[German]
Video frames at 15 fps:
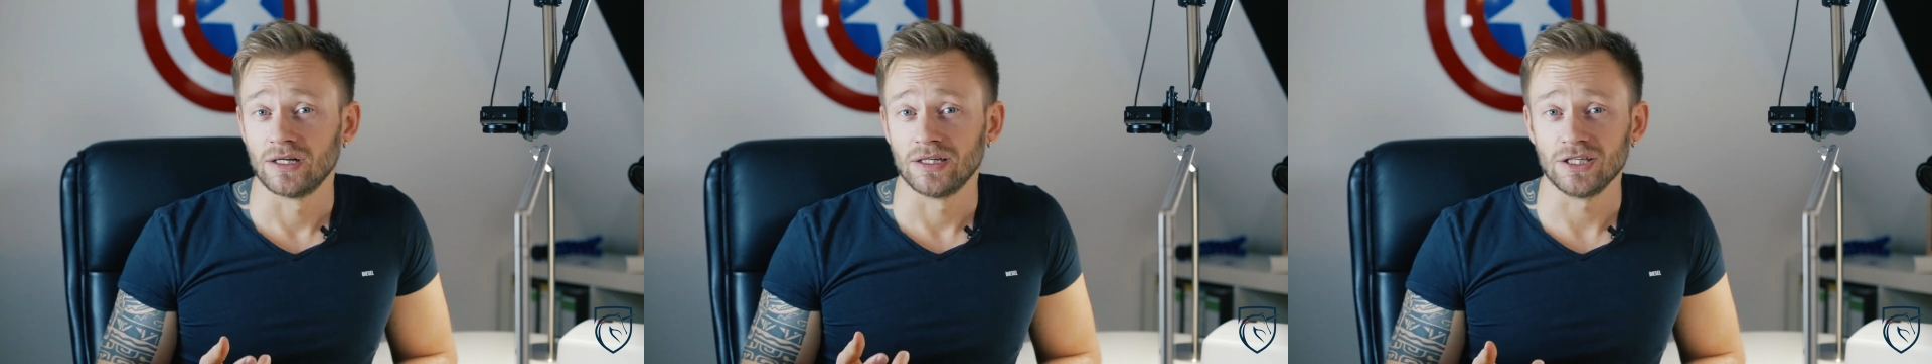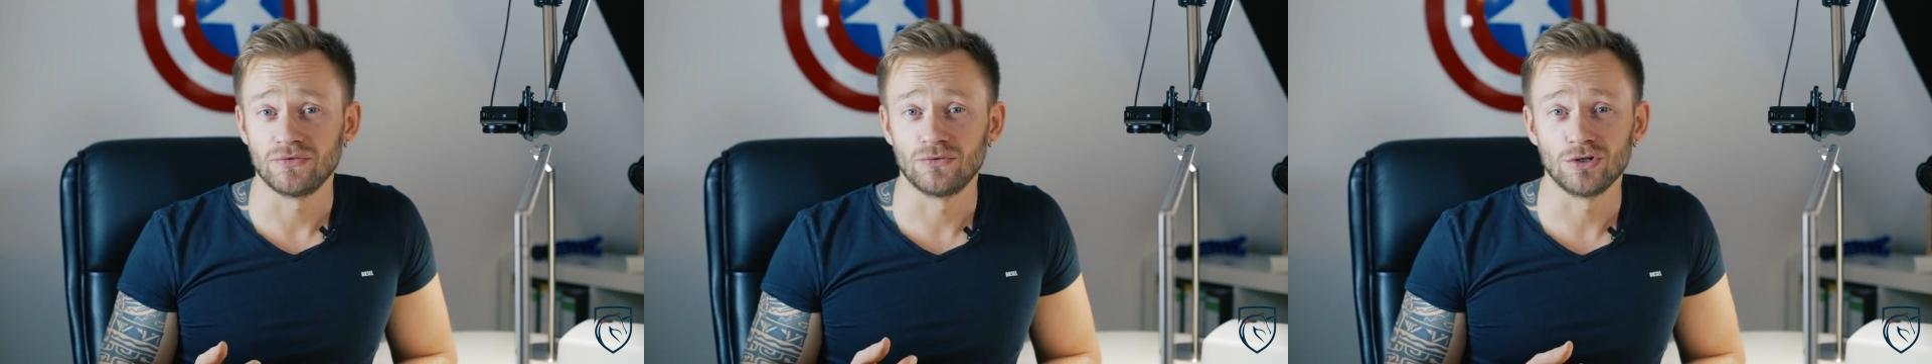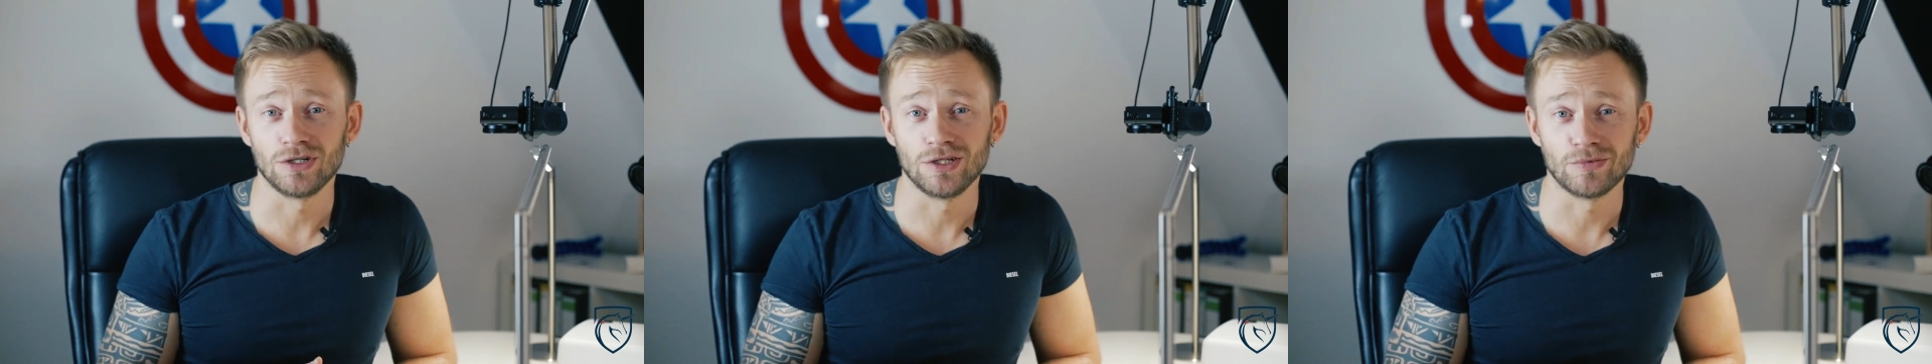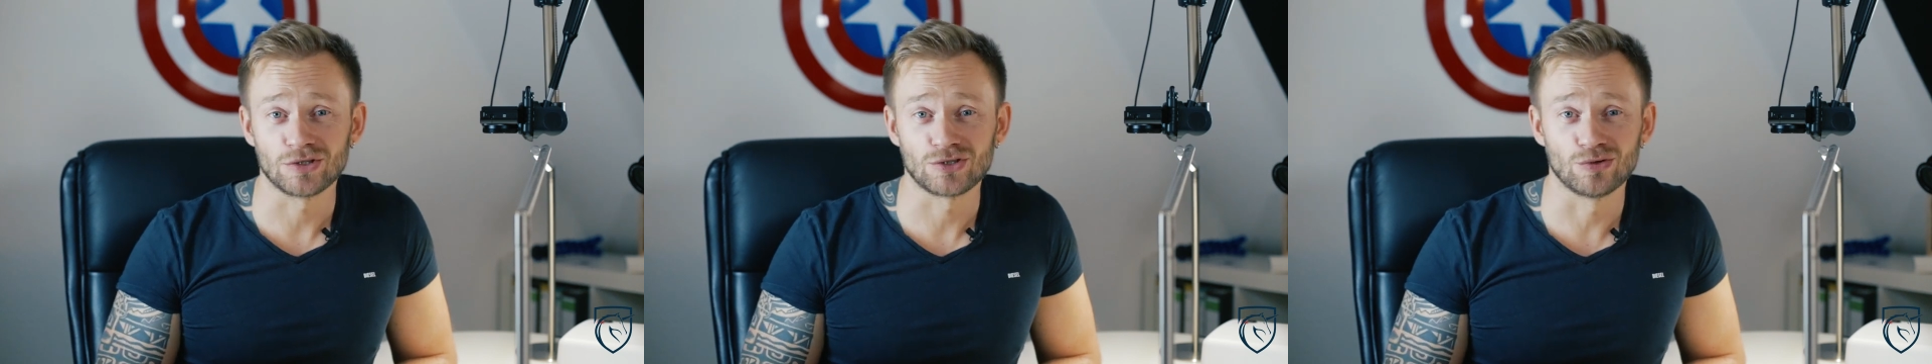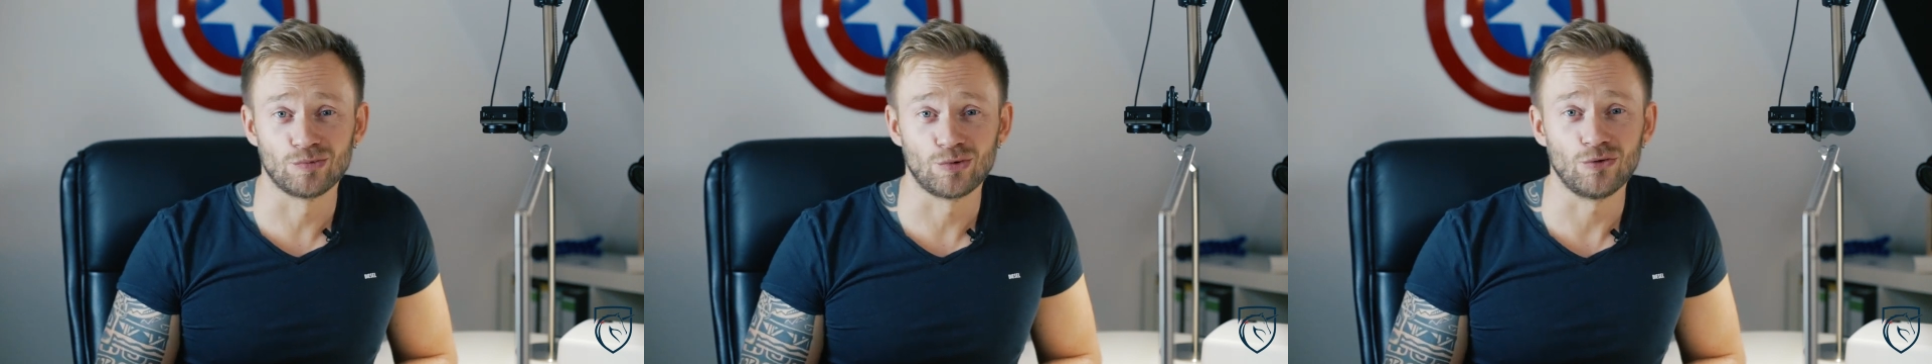ich würde
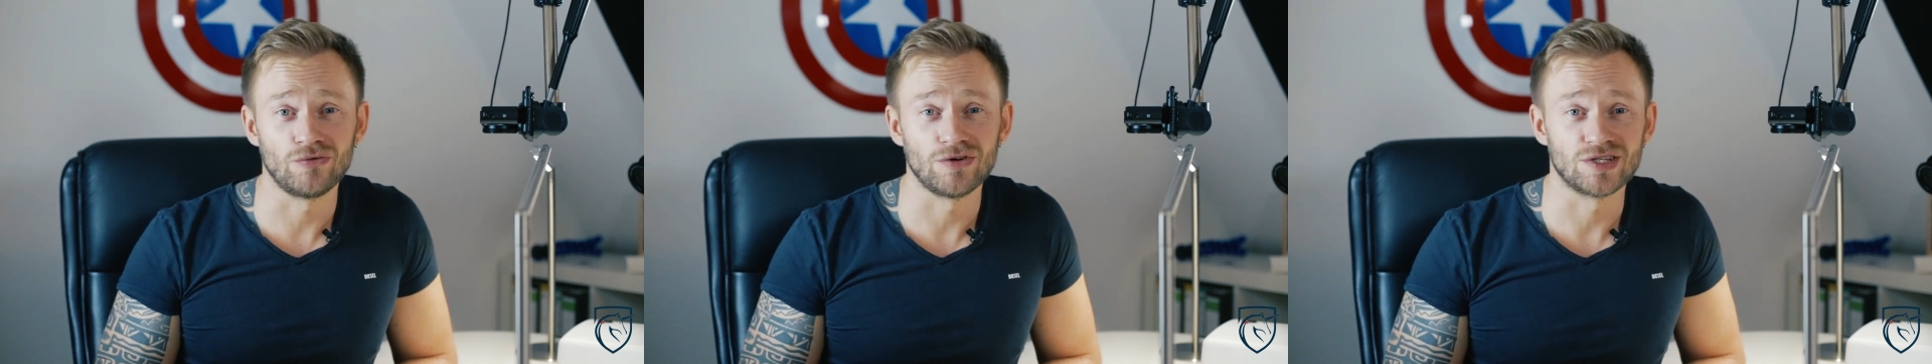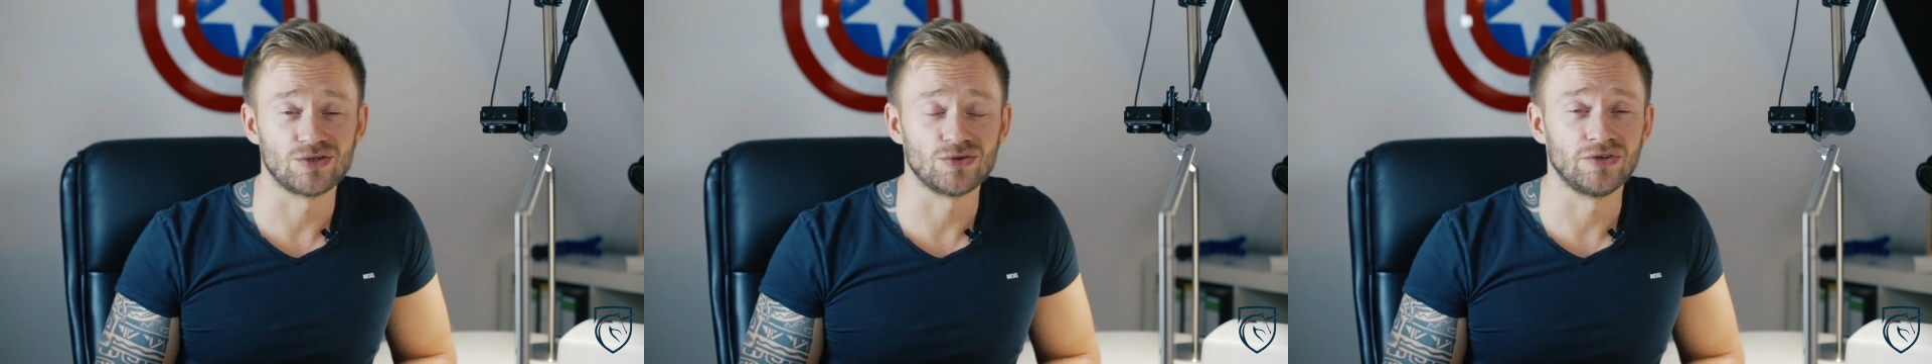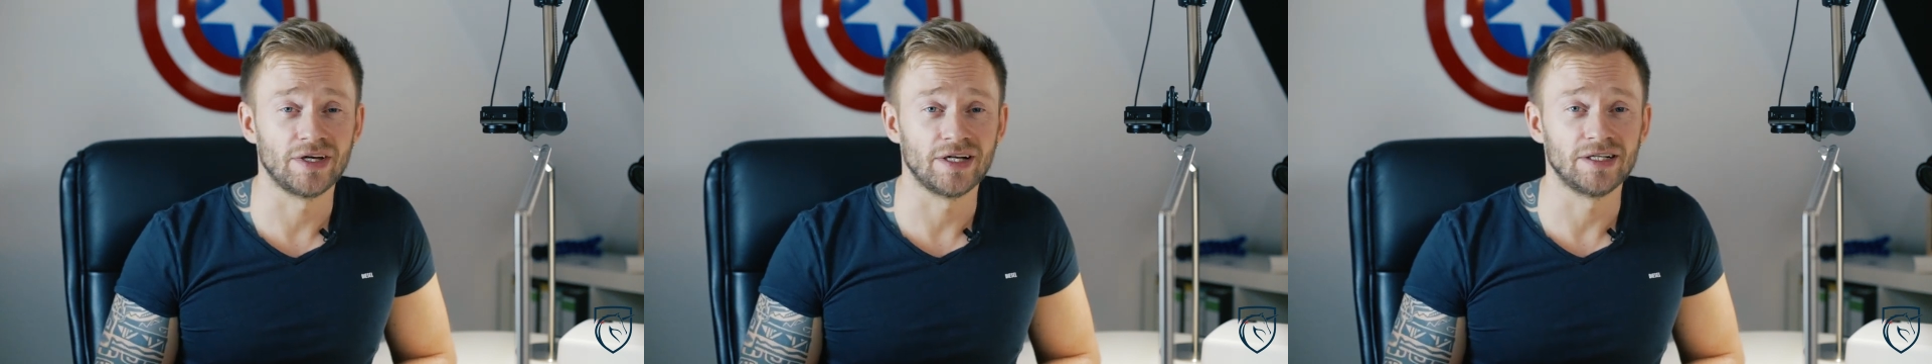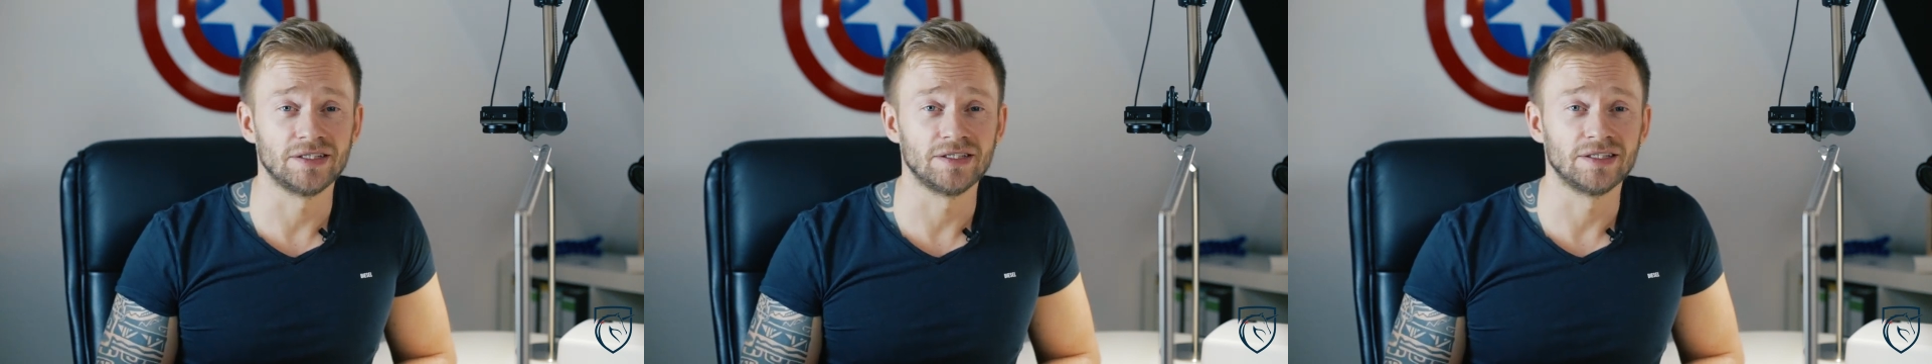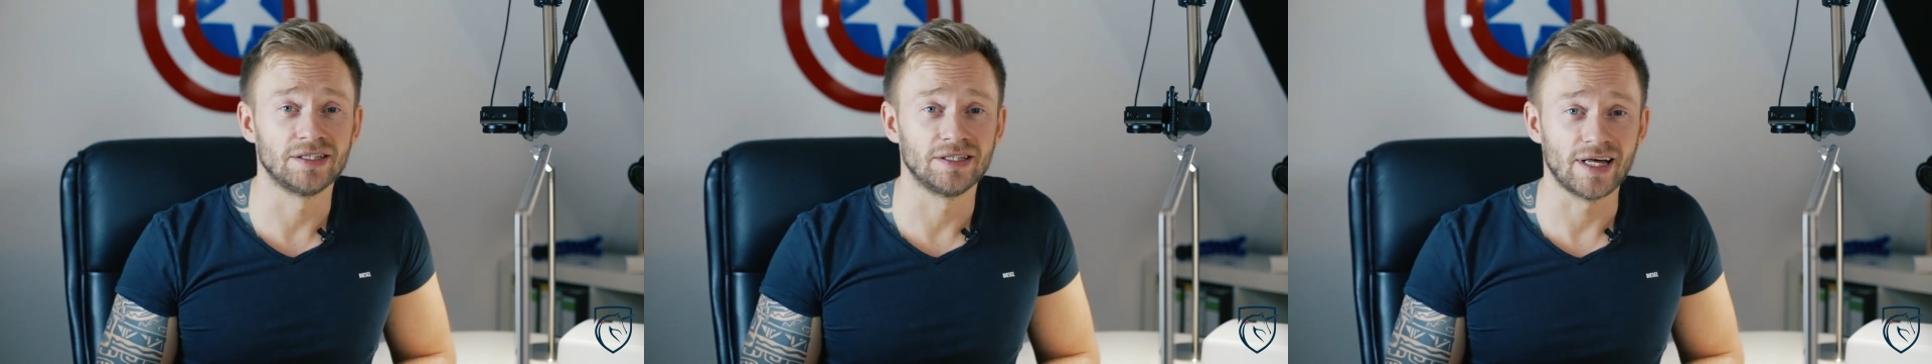lieber zum
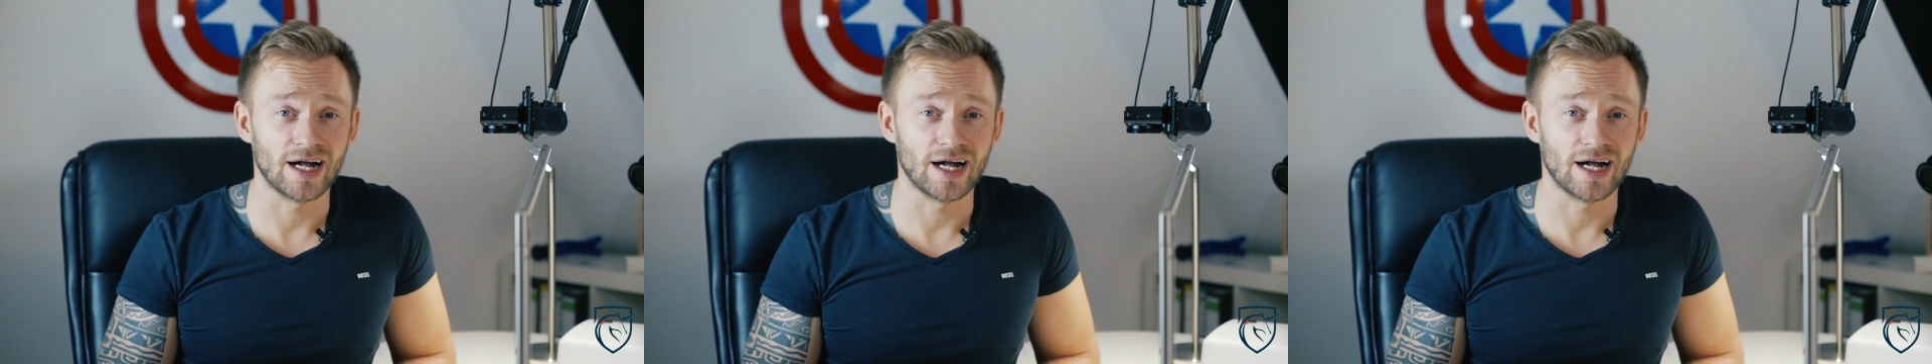professionellen